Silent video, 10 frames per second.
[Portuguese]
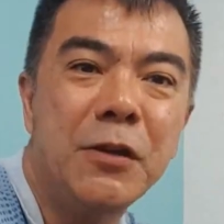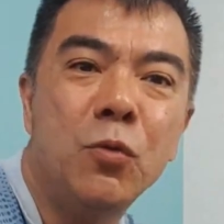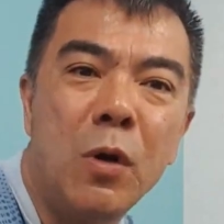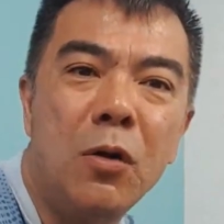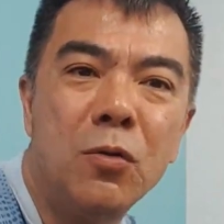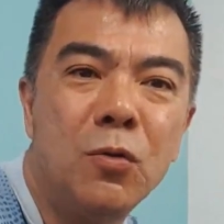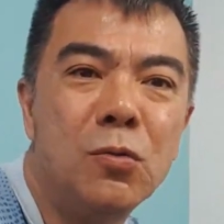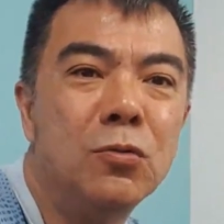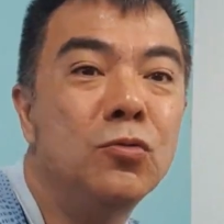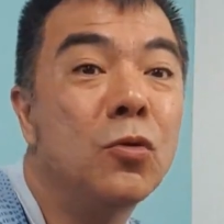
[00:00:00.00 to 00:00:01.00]
sem o
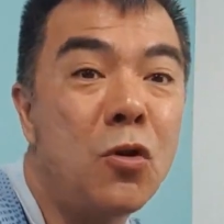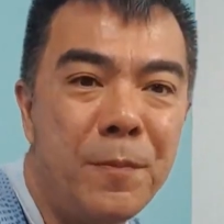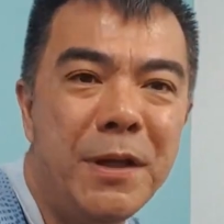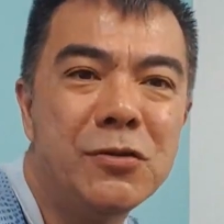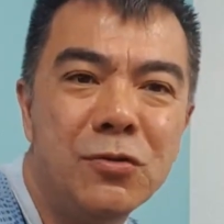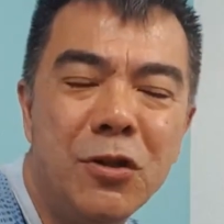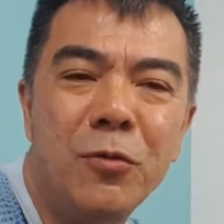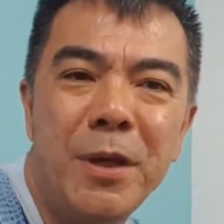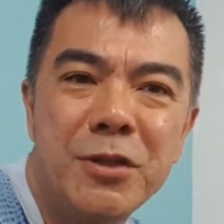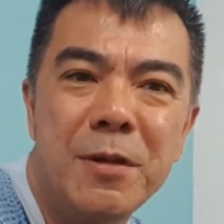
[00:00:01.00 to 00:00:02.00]
álcool no
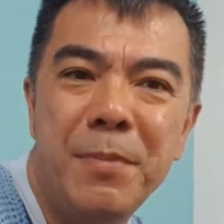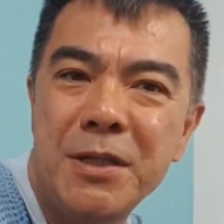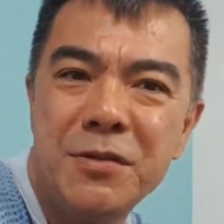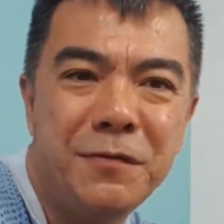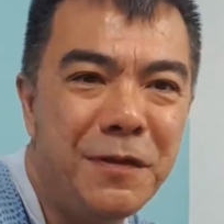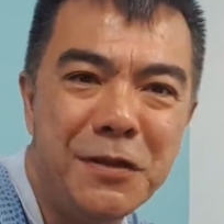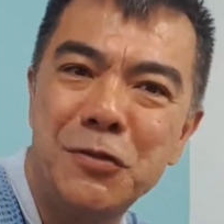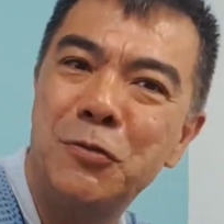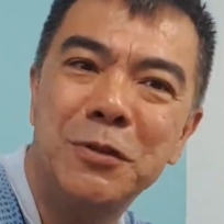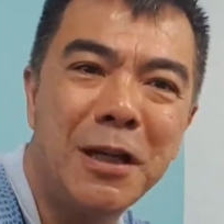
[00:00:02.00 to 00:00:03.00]
começo realmente é bem
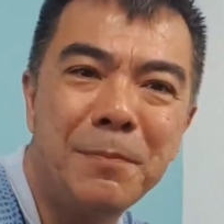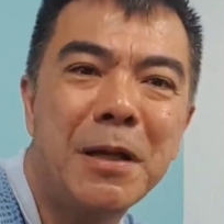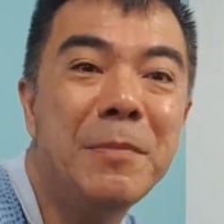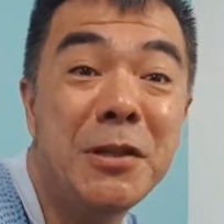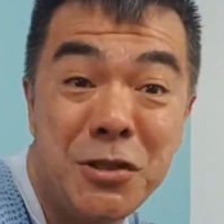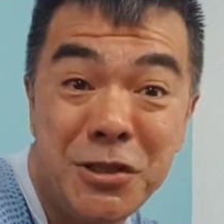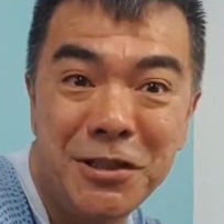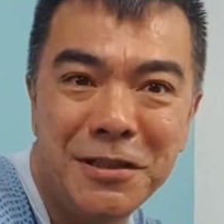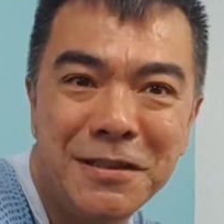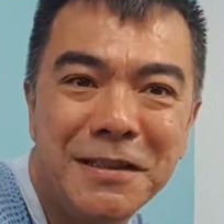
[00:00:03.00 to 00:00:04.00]
difícil, não dá para
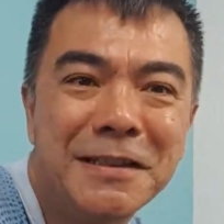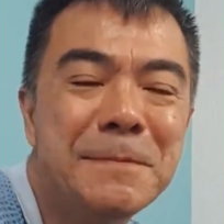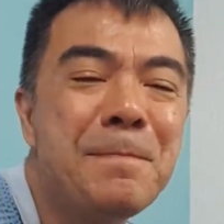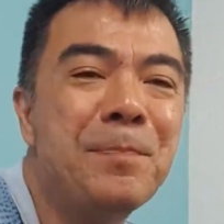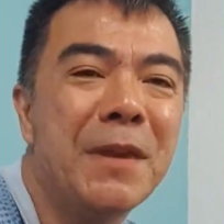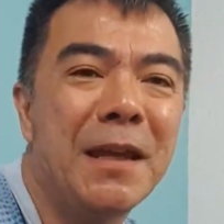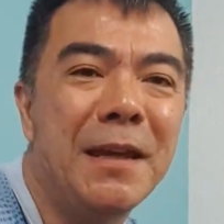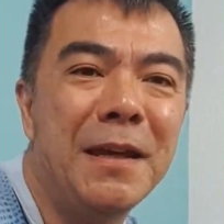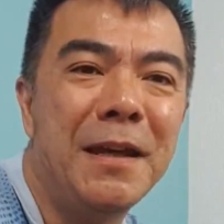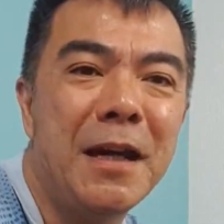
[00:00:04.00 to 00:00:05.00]
mentir, né?
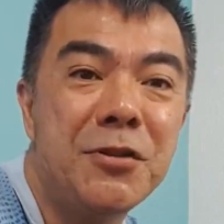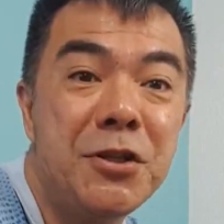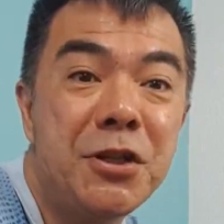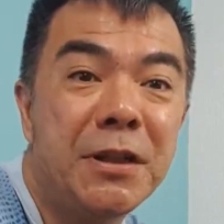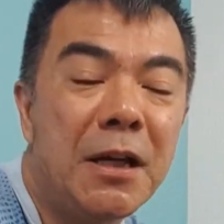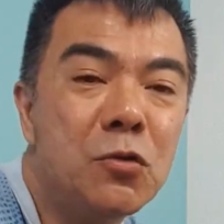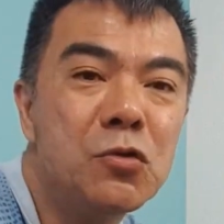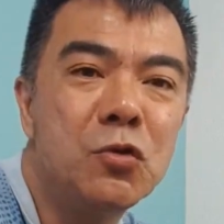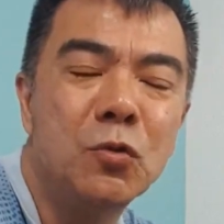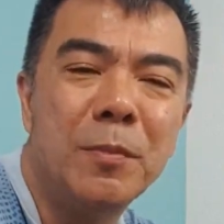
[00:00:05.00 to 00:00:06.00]
É, a gente
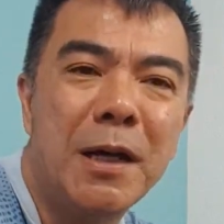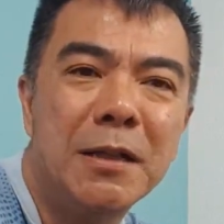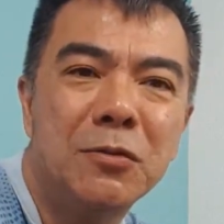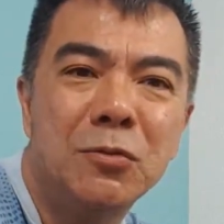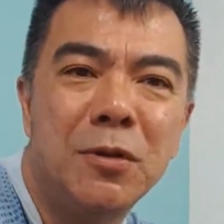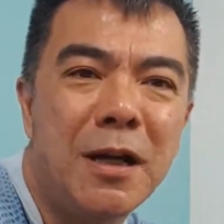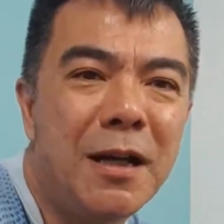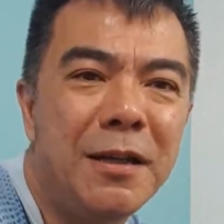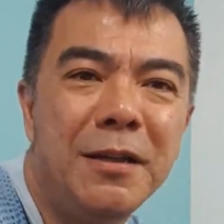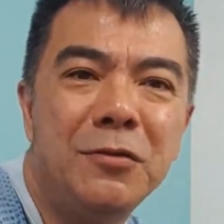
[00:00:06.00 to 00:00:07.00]
está
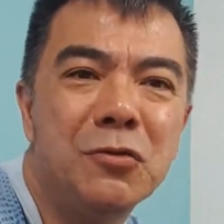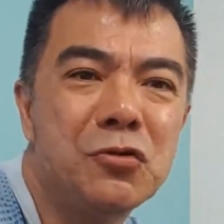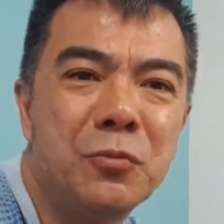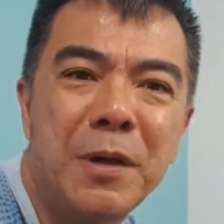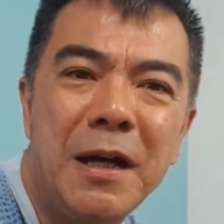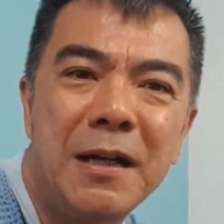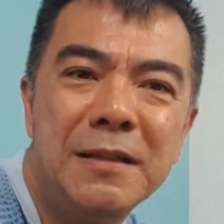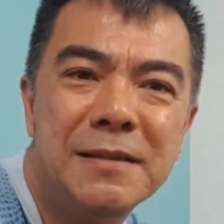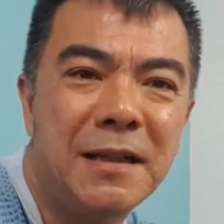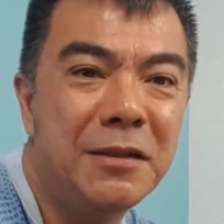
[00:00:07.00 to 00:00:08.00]
acostumado a ir nos
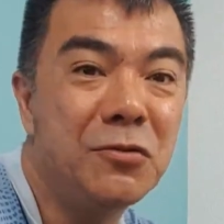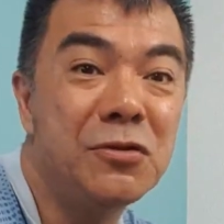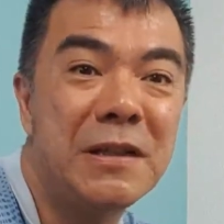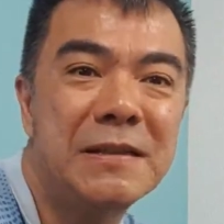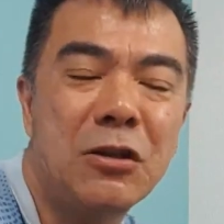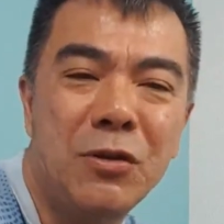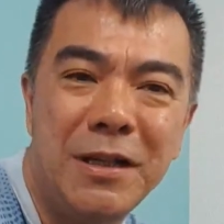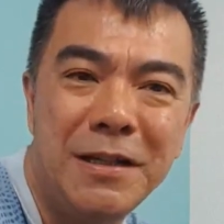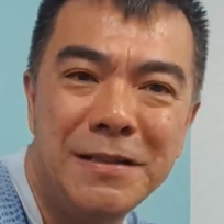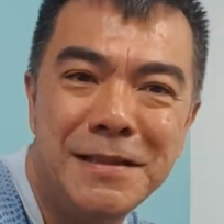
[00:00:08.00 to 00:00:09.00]
bares, a ir nos
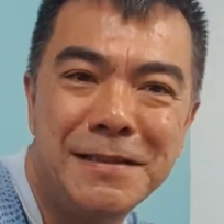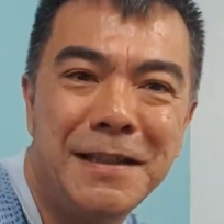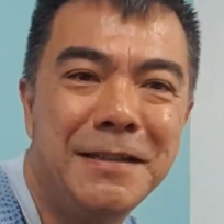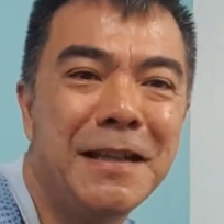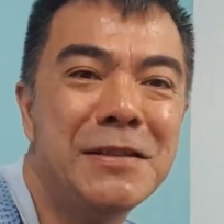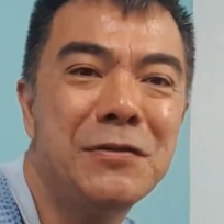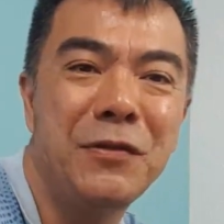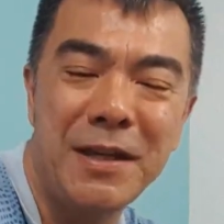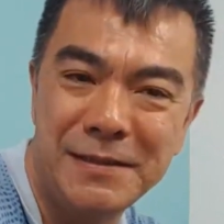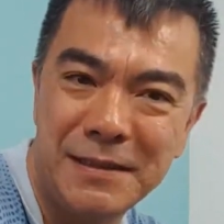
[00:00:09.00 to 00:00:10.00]
restaurantes, a ir
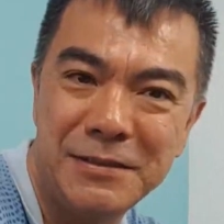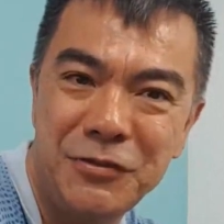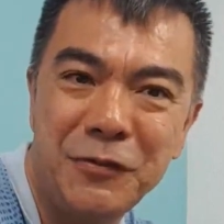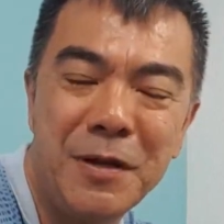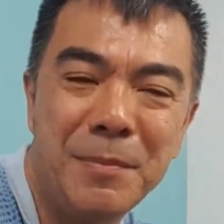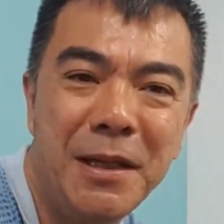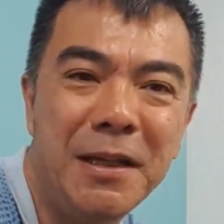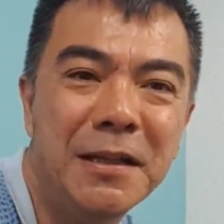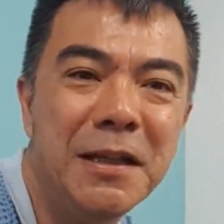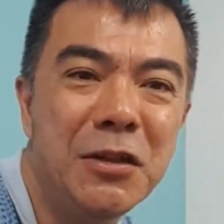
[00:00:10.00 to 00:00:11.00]
nas festas de
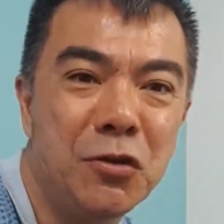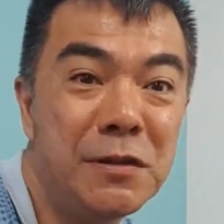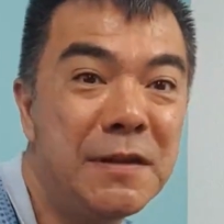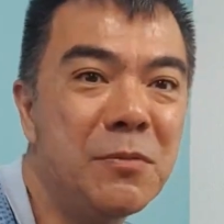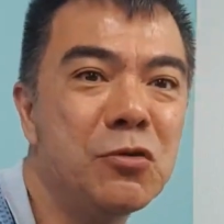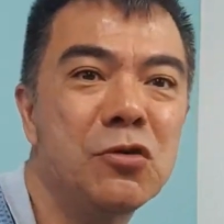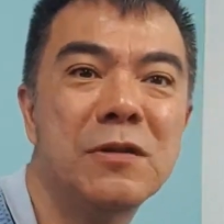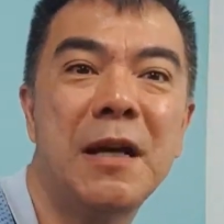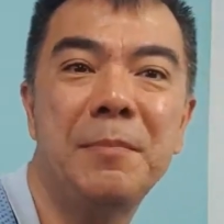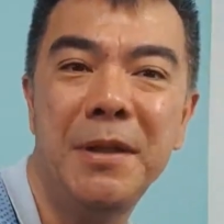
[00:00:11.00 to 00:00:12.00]
família. Nós
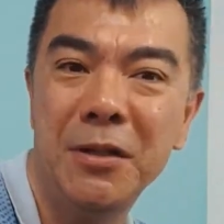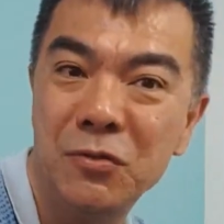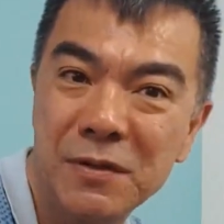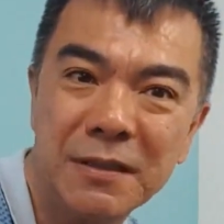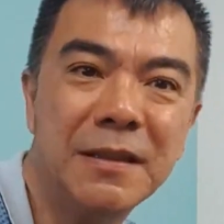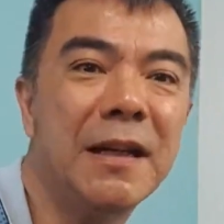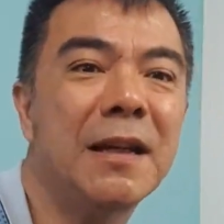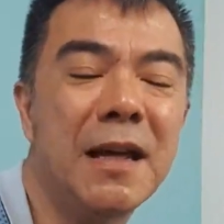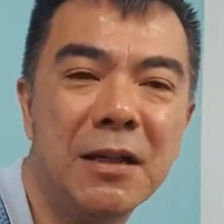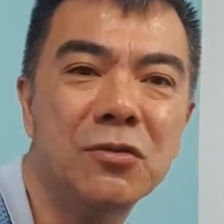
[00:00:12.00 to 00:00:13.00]
temos os amigos
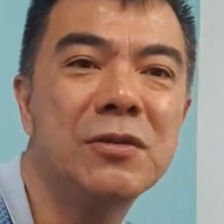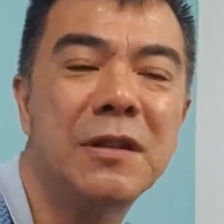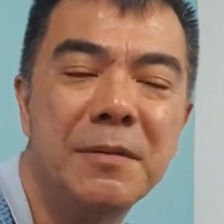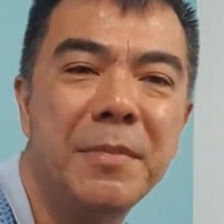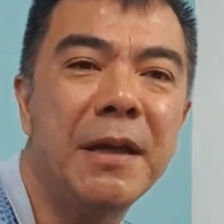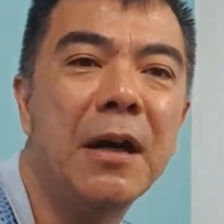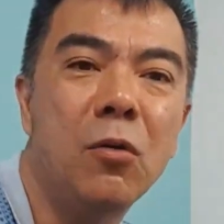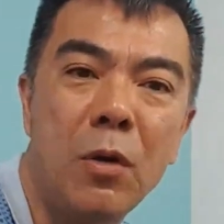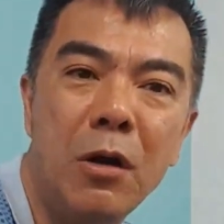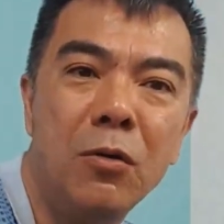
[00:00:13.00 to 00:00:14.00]
atrelados
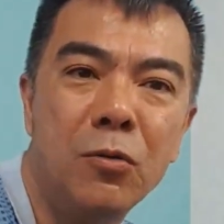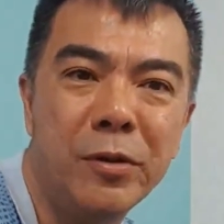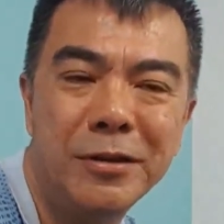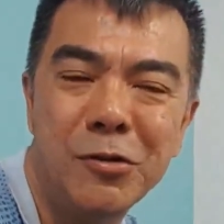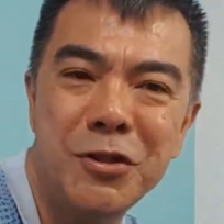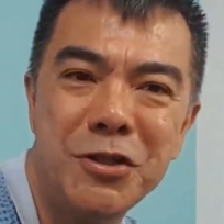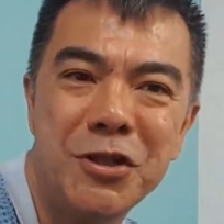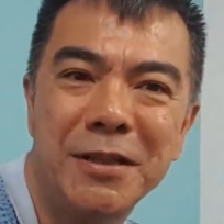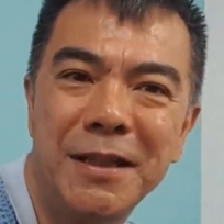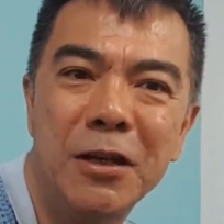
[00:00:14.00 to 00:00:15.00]
também ao álcool, então
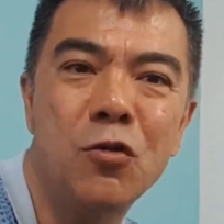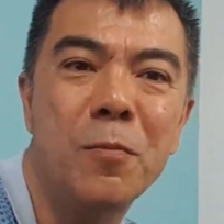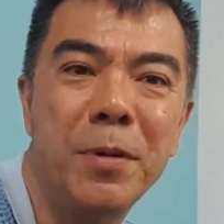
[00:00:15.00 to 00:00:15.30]
a gente já tem